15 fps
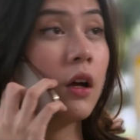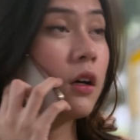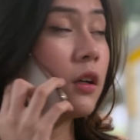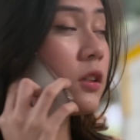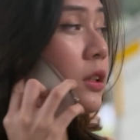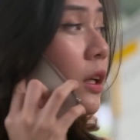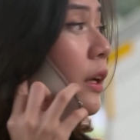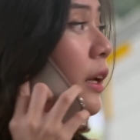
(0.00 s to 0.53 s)

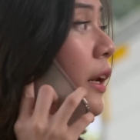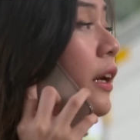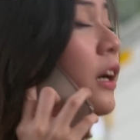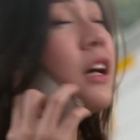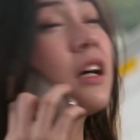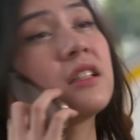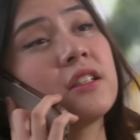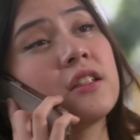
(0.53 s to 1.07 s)
Lo sendiri
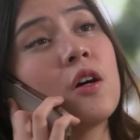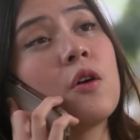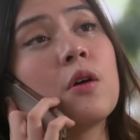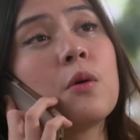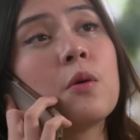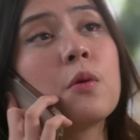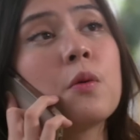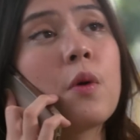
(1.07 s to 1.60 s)
nggak ngasih tahu ke
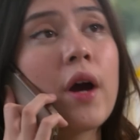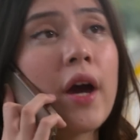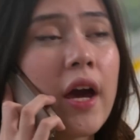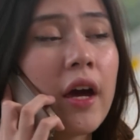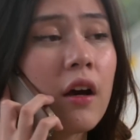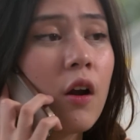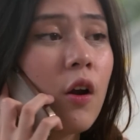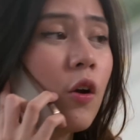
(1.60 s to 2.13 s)
gue
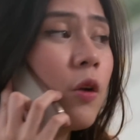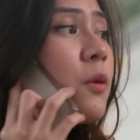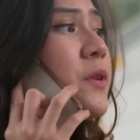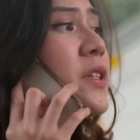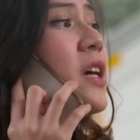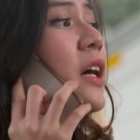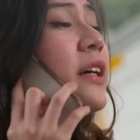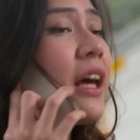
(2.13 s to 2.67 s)
kalau lo mau
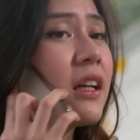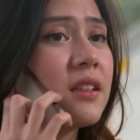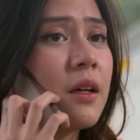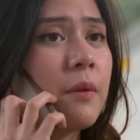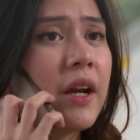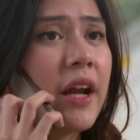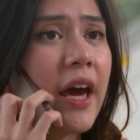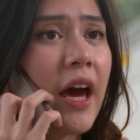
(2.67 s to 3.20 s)
pecah geng
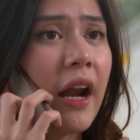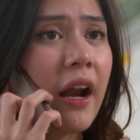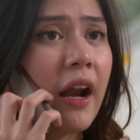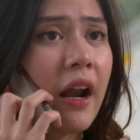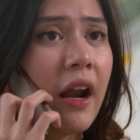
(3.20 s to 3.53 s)
sama Dean.